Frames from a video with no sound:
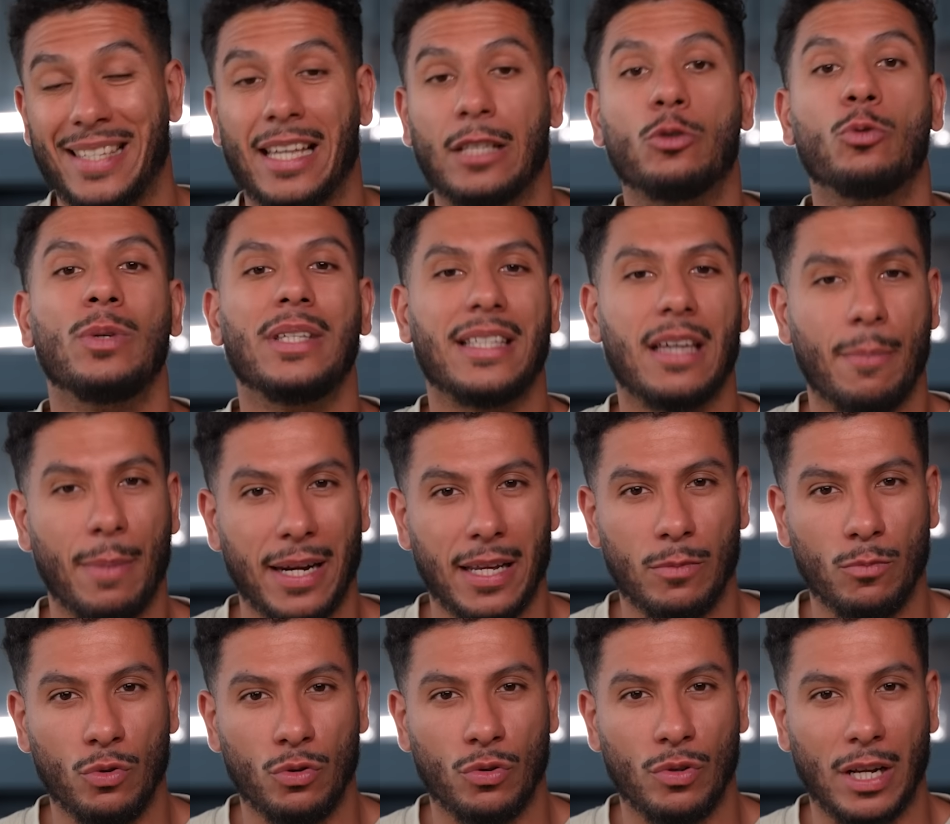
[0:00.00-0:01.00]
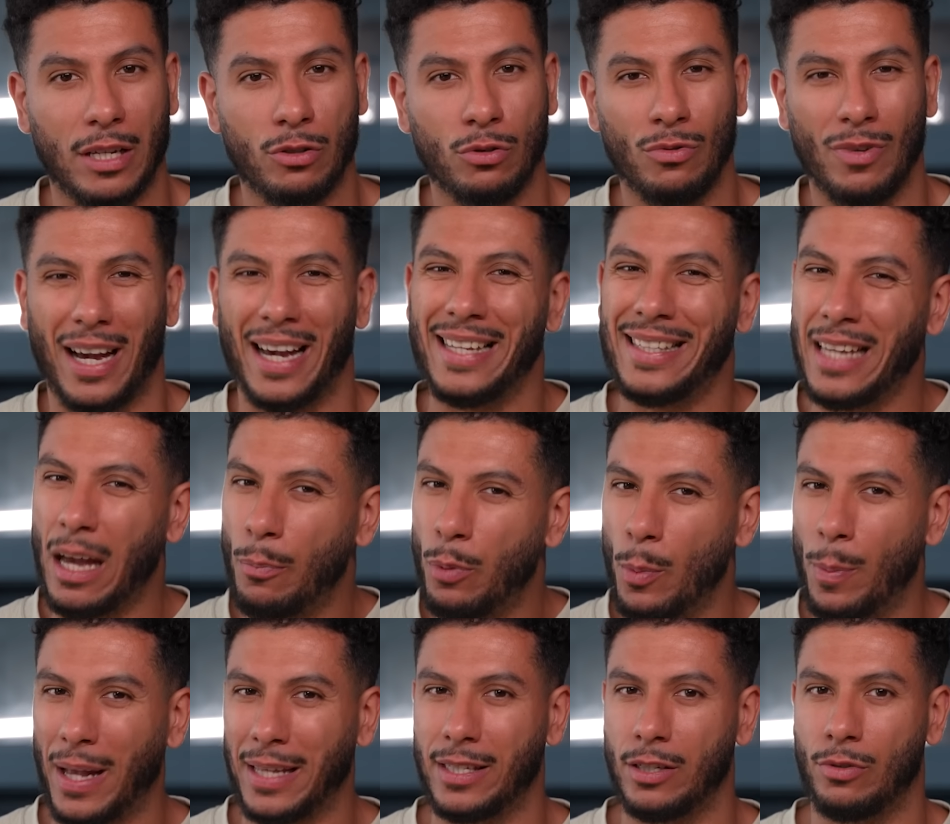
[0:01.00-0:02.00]
Et cette huitième année de musculation a été un peu
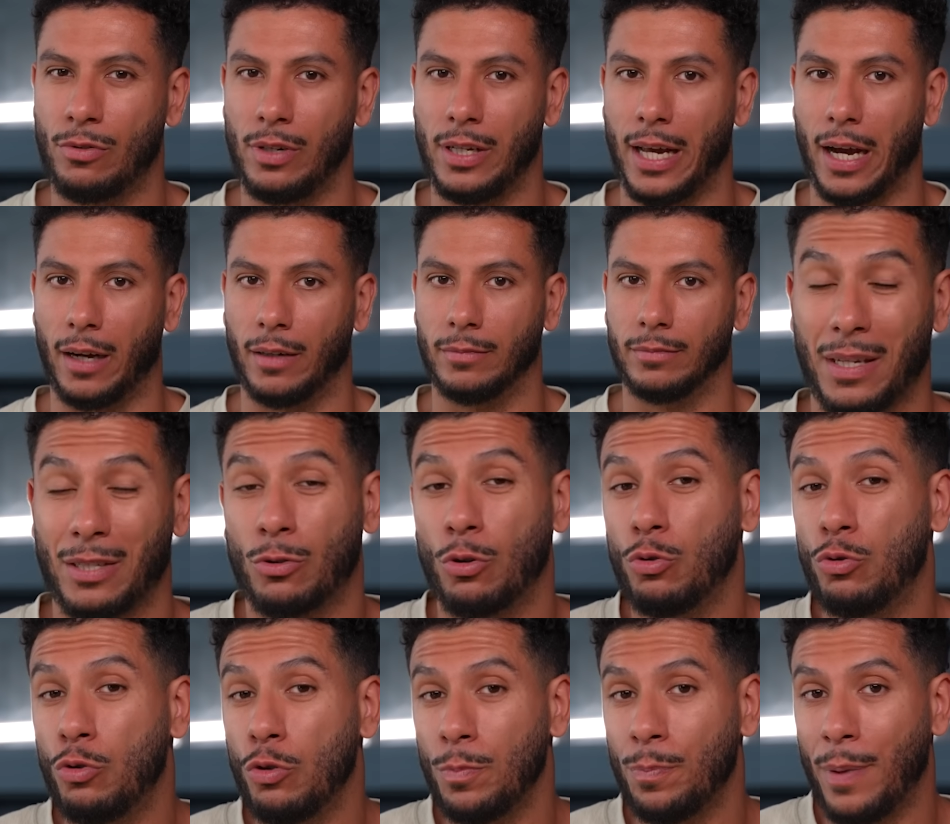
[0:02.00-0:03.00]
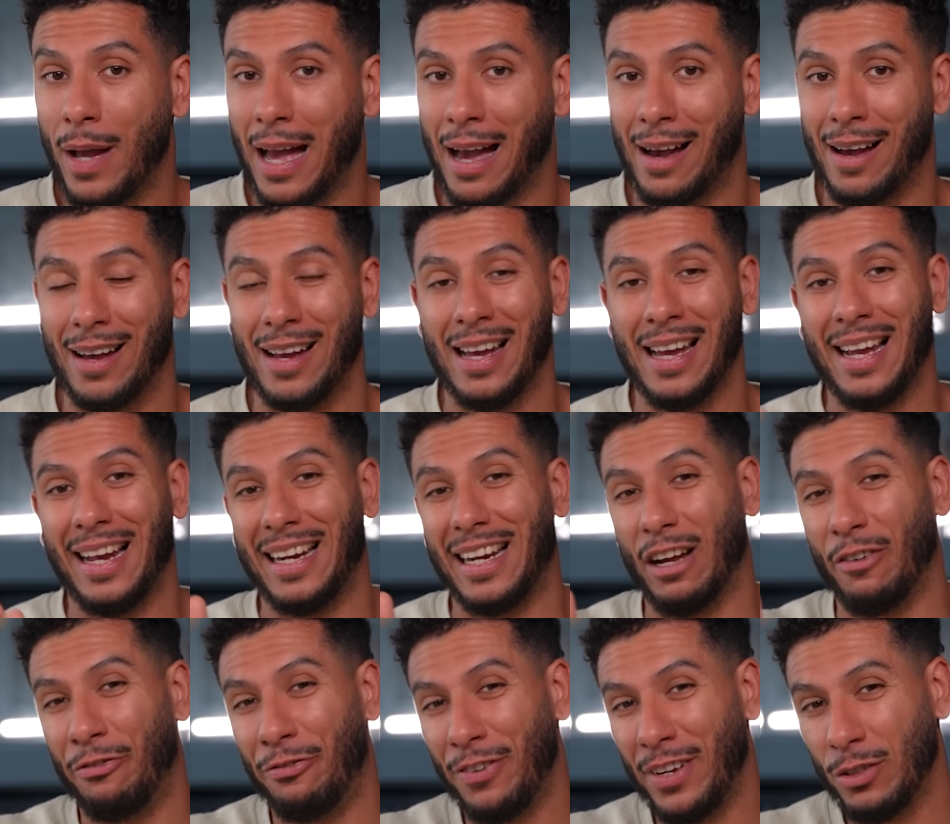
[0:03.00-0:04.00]
particulière parce que d'une part,
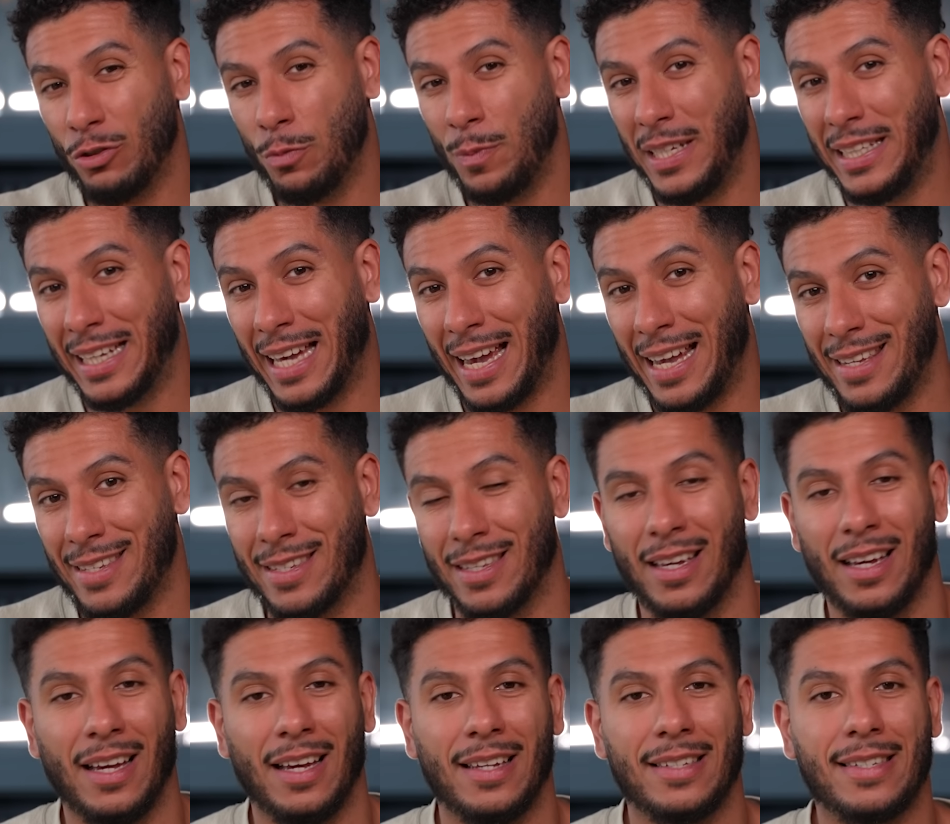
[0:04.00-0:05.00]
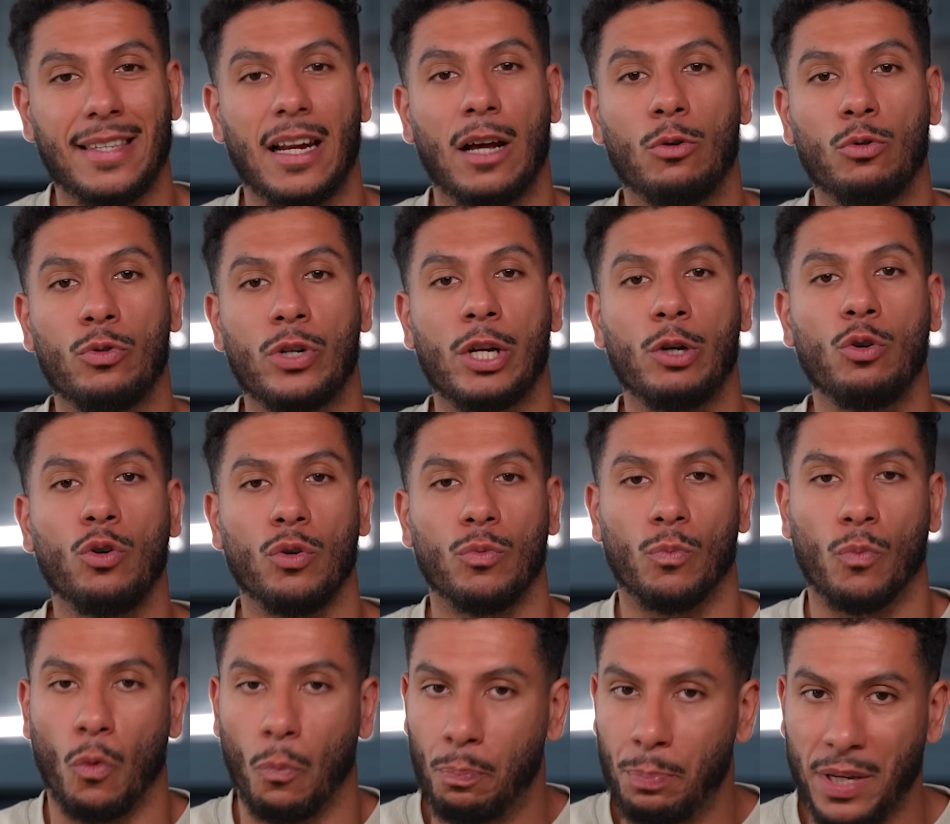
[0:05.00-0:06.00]
la fin 2013, c'est là où j'ai eu
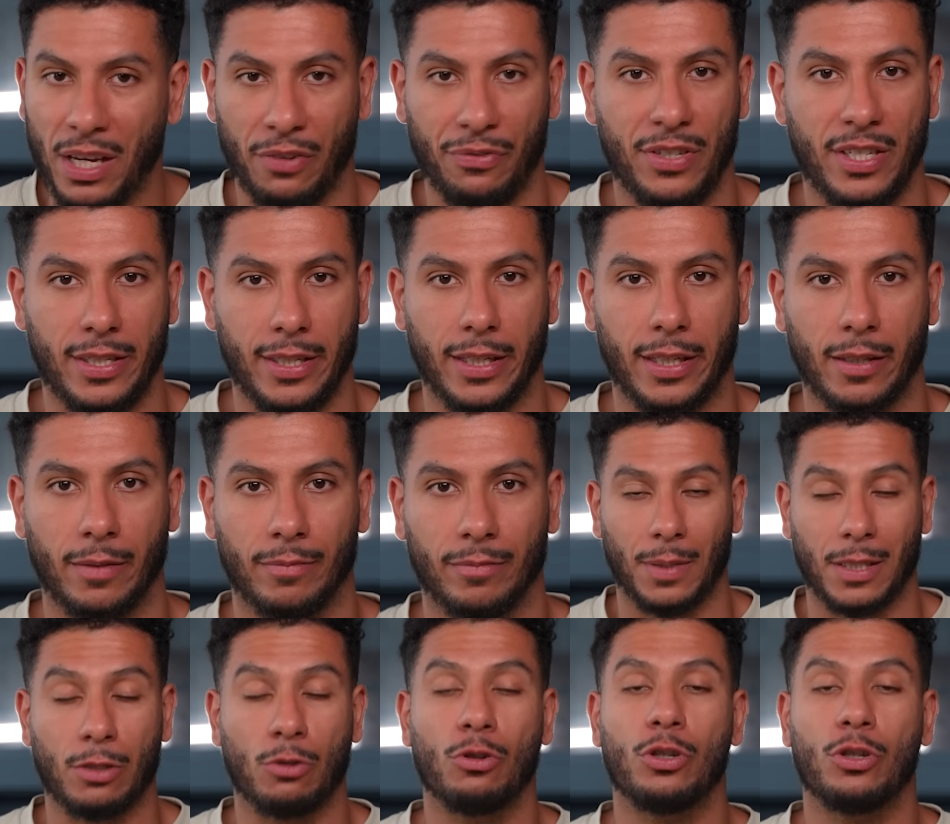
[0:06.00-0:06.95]
mon pire physique, parce